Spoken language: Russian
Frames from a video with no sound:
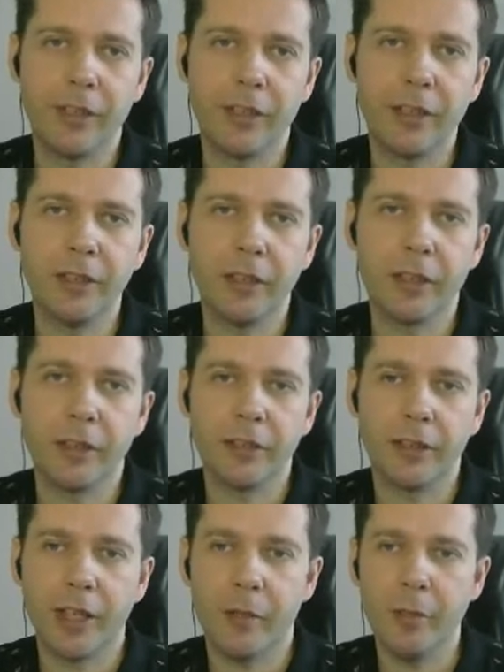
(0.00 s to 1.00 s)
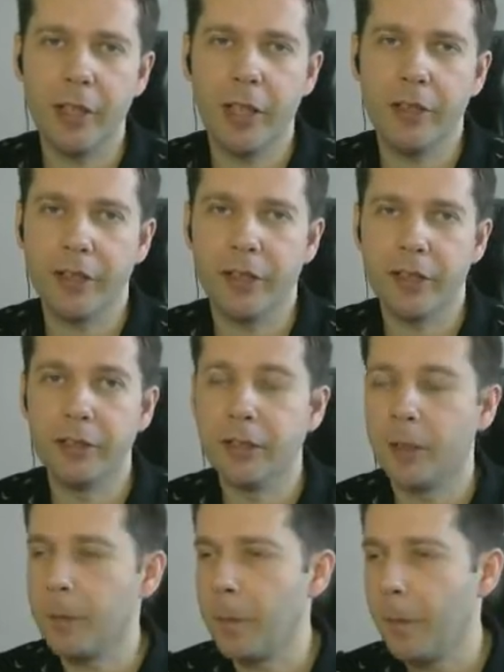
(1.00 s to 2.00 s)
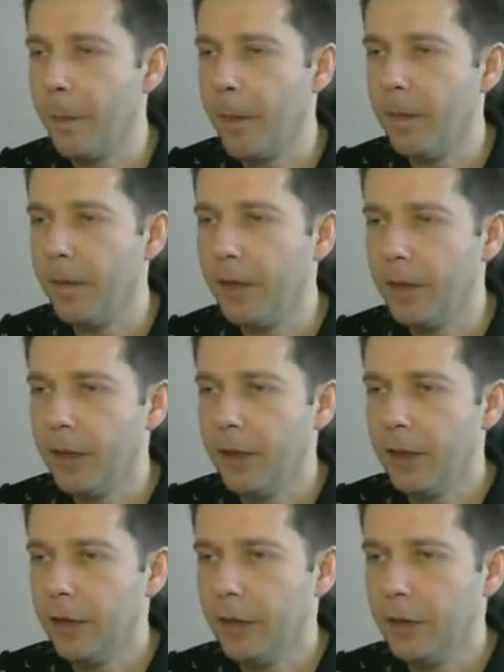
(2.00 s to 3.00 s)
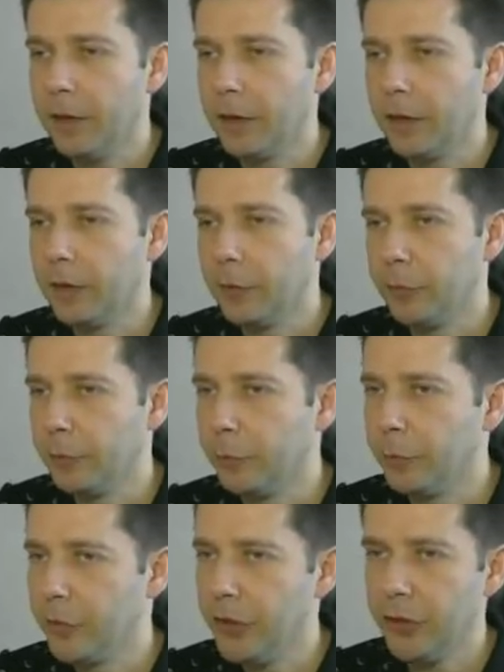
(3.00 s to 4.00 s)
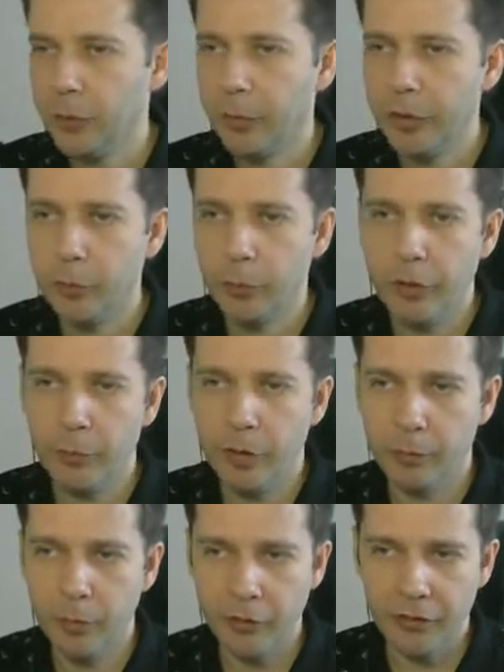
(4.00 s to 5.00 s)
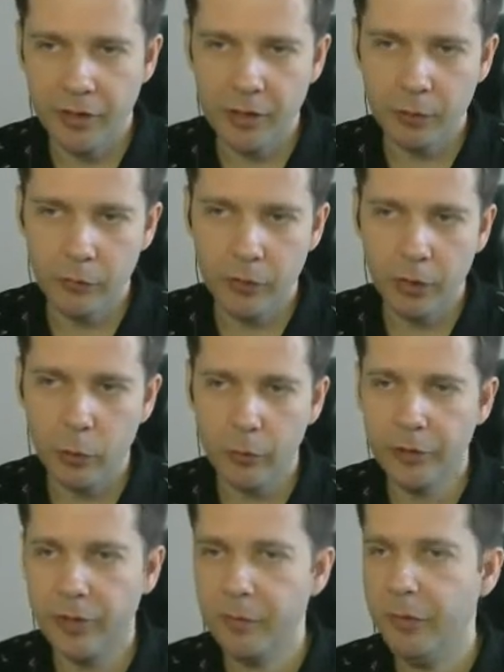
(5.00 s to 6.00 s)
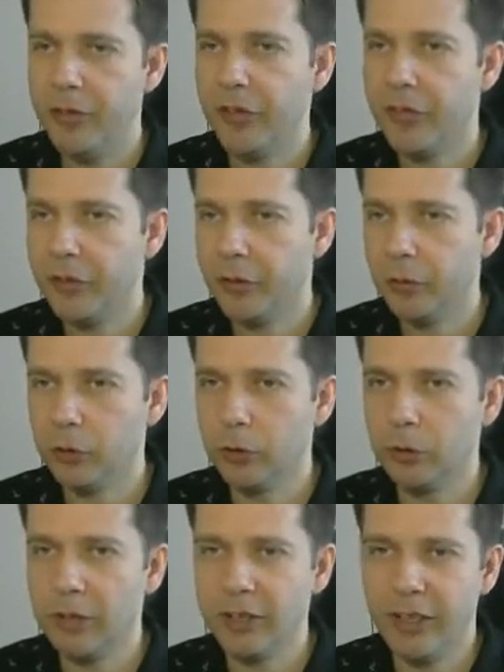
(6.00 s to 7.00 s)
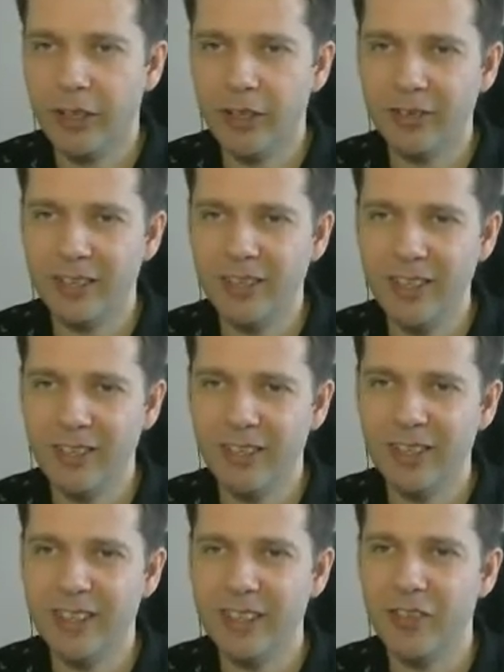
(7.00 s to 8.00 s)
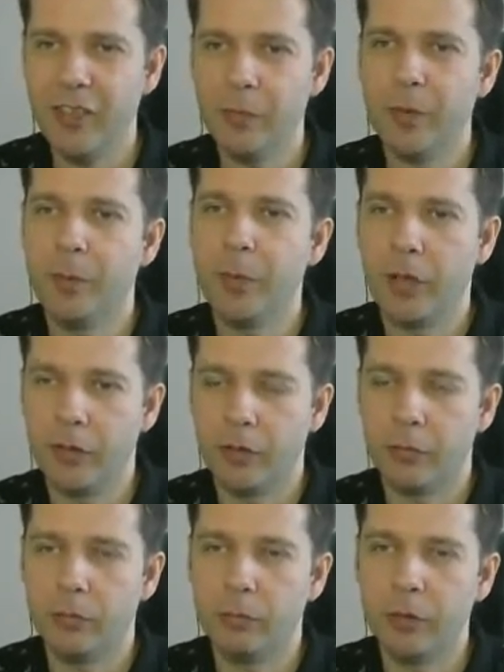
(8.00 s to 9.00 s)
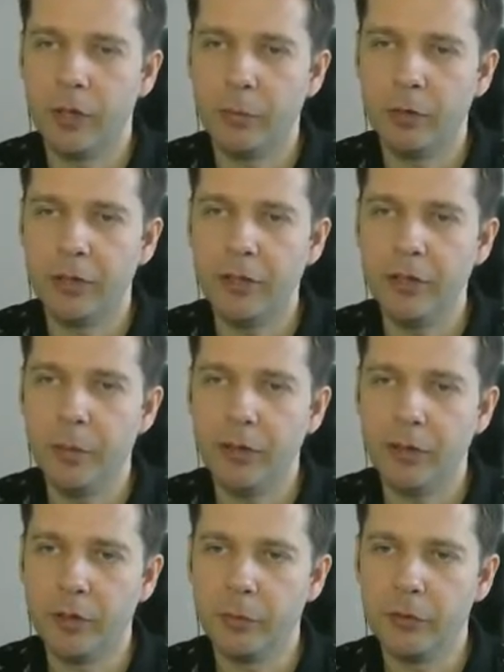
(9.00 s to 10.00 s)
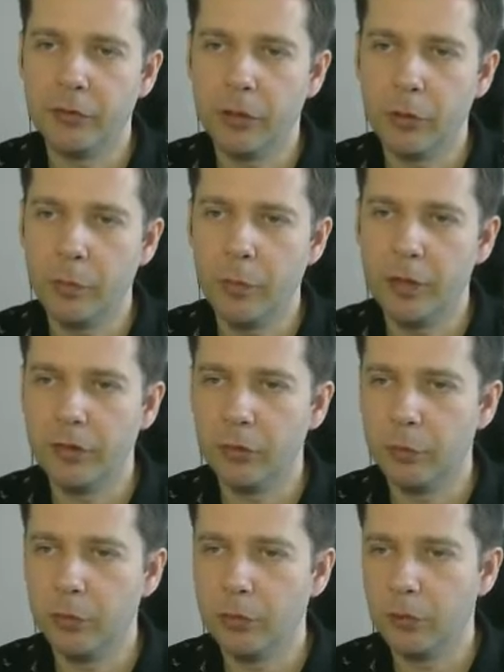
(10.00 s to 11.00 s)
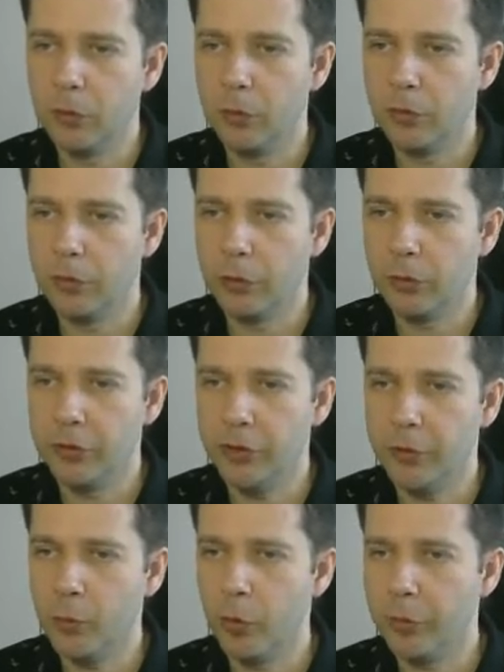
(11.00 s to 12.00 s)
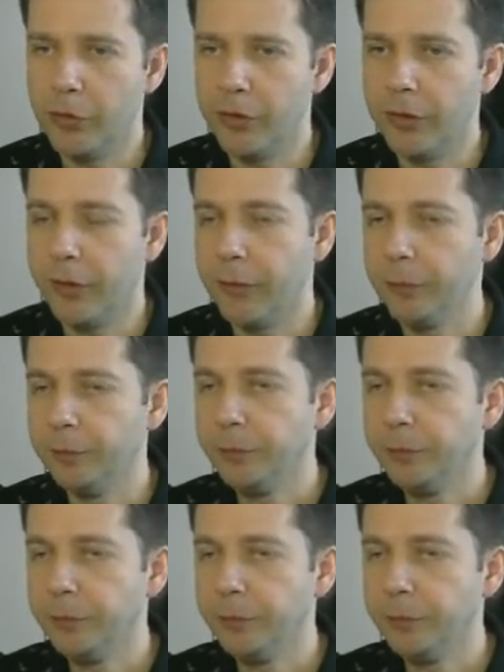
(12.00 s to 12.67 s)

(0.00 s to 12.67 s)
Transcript: рынок, такая механика рынка. А, сделок по нему не было по швейцарскому франку в этом месяце. Ну, кто-то заходил здесь, но это не совсем по правилам. Да, был один паттерн, был второй паттерн open close, то есть кто-то здесь мог постоять